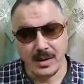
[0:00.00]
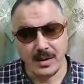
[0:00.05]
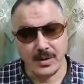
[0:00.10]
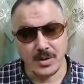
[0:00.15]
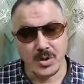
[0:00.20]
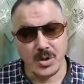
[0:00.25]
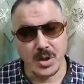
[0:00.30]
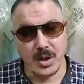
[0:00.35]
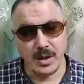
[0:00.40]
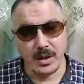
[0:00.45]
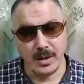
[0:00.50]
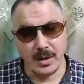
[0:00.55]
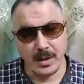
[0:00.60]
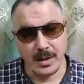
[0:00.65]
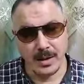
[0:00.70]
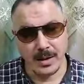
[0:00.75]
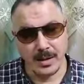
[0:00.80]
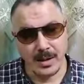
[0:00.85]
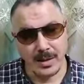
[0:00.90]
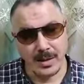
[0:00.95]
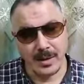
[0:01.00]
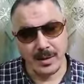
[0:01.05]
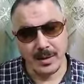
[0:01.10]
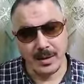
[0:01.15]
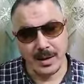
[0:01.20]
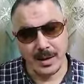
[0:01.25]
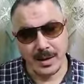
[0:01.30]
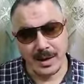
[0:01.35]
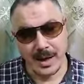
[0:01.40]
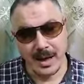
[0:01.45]
إن شاء الله
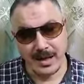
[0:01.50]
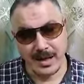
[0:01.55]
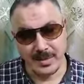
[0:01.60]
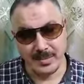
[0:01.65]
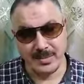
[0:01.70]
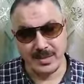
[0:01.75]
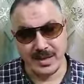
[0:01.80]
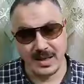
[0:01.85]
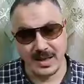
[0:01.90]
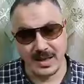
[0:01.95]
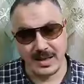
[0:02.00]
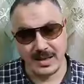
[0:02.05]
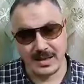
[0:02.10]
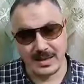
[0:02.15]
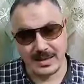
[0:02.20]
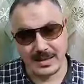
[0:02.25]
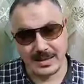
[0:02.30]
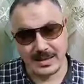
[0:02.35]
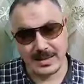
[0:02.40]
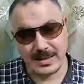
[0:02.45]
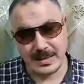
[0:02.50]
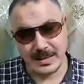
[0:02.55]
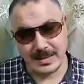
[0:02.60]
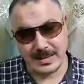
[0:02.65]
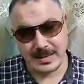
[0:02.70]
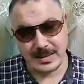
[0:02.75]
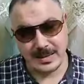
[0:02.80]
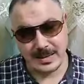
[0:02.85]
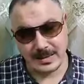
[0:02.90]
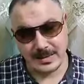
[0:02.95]
هنبدأ
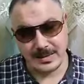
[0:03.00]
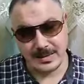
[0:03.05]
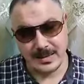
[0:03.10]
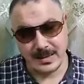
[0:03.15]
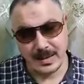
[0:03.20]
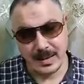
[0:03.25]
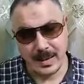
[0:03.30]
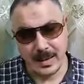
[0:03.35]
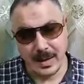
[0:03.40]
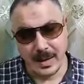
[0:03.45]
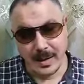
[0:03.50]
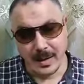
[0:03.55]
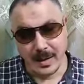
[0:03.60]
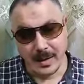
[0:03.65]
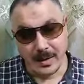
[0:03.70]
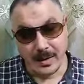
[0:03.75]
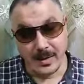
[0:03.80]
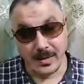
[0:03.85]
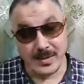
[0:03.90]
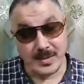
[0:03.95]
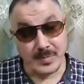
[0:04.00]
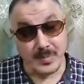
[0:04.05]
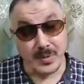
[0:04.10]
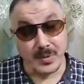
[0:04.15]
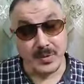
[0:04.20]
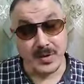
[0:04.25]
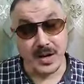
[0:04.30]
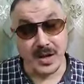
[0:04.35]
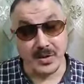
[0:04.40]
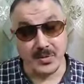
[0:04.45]
سلسلة Let's
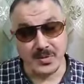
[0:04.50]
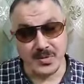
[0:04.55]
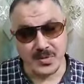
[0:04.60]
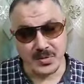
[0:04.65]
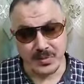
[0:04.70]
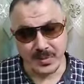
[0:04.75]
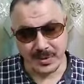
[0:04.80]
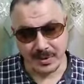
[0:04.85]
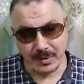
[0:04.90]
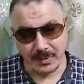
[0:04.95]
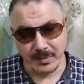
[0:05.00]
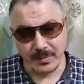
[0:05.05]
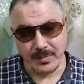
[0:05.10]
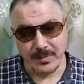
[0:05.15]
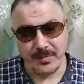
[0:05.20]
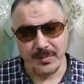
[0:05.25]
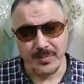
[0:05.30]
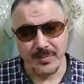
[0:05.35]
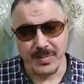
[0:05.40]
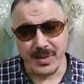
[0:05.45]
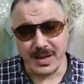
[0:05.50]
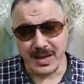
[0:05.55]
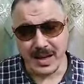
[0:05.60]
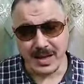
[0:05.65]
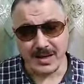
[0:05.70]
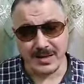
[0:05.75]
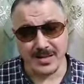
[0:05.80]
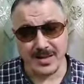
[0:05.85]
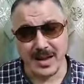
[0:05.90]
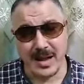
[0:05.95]
Pronounce Well
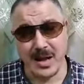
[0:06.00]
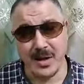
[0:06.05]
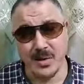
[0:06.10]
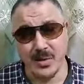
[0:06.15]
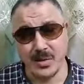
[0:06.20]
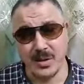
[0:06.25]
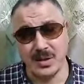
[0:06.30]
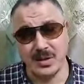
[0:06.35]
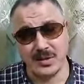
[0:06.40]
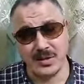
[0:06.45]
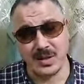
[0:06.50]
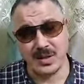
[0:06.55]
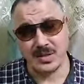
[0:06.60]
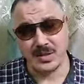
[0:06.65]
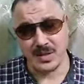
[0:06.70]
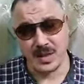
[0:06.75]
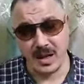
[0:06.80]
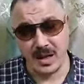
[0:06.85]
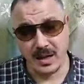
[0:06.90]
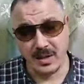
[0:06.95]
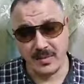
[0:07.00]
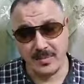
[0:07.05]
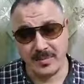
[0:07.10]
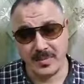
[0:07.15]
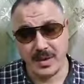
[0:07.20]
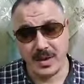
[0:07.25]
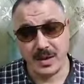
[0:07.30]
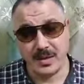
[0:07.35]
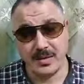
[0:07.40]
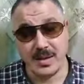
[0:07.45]
يعني تعالوا ننطق صح
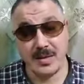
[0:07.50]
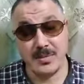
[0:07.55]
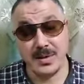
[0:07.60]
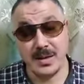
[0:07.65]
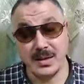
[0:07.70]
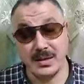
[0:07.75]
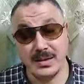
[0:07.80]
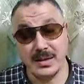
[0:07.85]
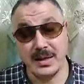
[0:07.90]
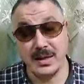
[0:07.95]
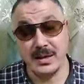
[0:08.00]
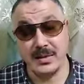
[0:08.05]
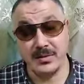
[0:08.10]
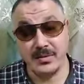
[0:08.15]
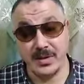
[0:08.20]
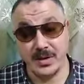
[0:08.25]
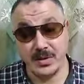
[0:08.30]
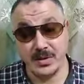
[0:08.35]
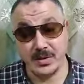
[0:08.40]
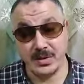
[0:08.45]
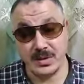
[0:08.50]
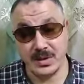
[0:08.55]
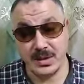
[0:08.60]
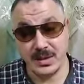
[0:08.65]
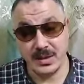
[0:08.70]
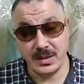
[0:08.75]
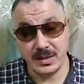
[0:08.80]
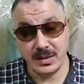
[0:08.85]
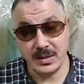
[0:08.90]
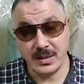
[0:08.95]
طبعا الفيديو
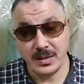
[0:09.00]
ده